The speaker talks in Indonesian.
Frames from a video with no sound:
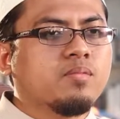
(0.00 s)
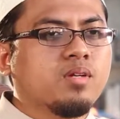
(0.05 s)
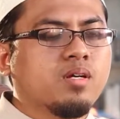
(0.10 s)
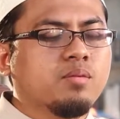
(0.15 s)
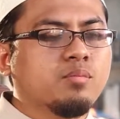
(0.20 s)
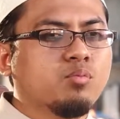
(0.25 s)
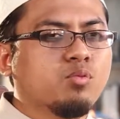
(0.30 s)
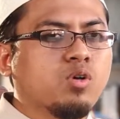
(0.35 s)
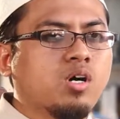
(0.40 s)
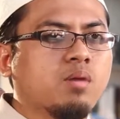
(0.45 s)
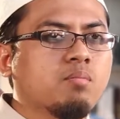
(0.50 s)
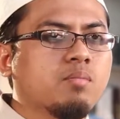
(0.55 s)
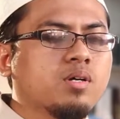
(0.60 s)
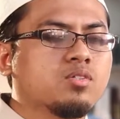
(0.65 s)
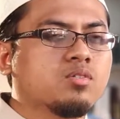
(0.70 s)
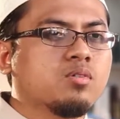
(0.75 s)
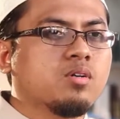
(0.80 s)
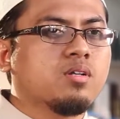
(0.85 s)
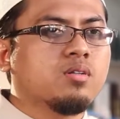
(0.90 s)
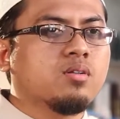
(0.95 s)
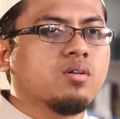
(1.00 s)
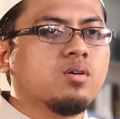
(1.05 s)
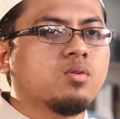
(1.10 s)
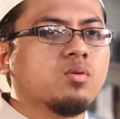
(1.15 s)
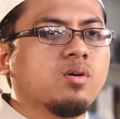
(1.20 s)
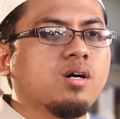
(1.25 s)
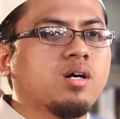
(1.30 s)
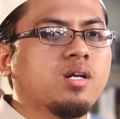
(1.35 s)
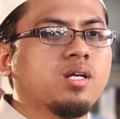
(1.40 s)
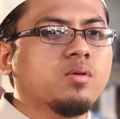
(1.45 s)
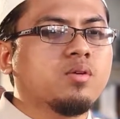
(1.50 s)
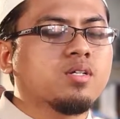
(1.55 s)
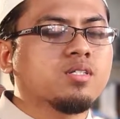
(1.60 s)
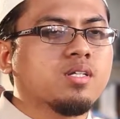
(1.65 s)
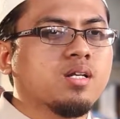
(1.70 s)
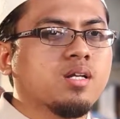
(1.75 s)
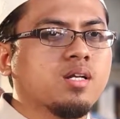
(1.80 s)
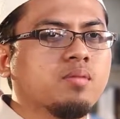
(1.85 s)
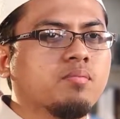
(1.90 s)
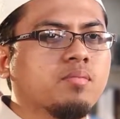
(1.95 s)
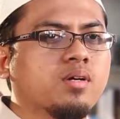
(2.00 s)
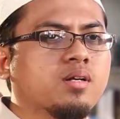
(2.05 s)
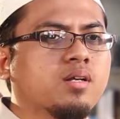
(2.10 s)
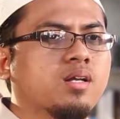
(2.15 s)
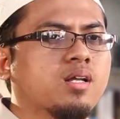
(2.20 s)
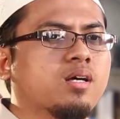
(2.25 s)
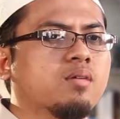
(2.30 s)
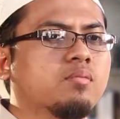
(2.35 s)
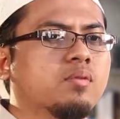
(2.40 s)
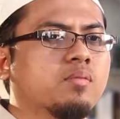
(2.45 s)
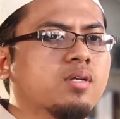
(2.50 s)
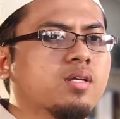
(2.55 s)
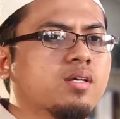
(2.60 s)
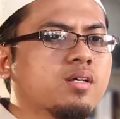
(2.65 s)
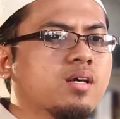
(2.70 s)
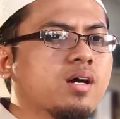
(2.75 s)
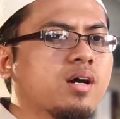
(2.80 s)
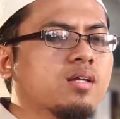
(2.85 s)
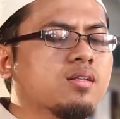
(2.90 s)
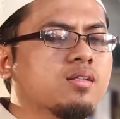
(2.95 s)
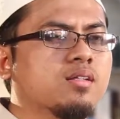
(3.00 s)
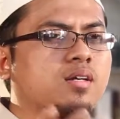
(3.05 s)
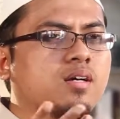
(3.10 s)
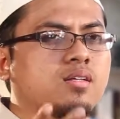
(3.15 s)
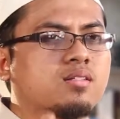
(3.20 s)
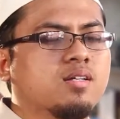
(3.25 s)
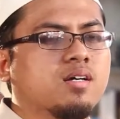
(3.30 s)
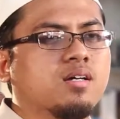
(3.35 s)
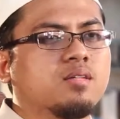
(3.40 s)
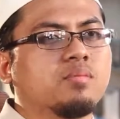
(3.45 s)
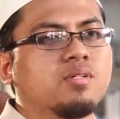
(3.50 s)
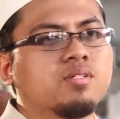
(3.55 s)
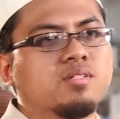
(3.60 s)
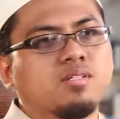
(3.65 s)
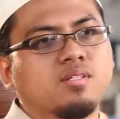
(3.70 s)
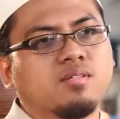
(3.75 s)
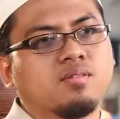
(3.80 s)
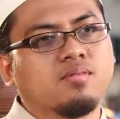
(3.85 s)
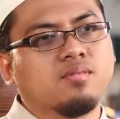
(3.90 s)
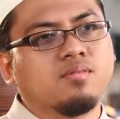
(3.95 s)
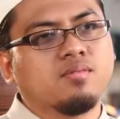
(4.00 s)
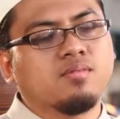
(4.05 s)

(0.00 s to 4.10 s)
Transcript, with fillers: Nabi Muhammad SAW alaihi wasallam adalah memiliki hati yang sangat bersih.